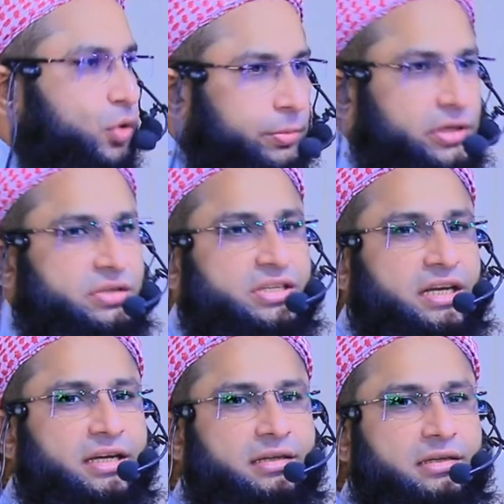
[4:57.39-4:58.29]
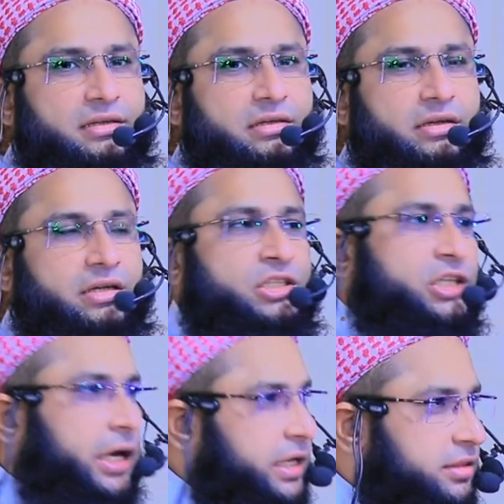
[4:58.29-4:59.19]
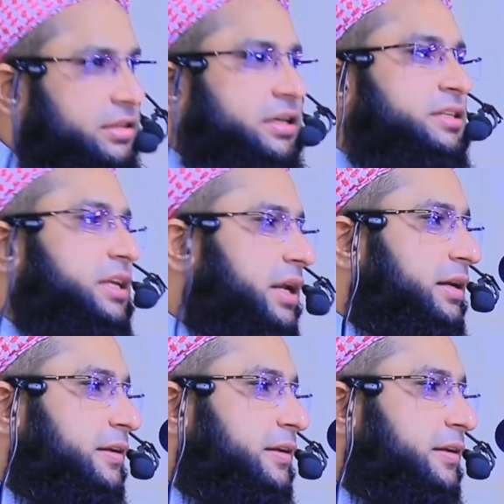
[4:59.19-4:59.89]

কবিও ছিলেন সাহিত্যিক ছিলেন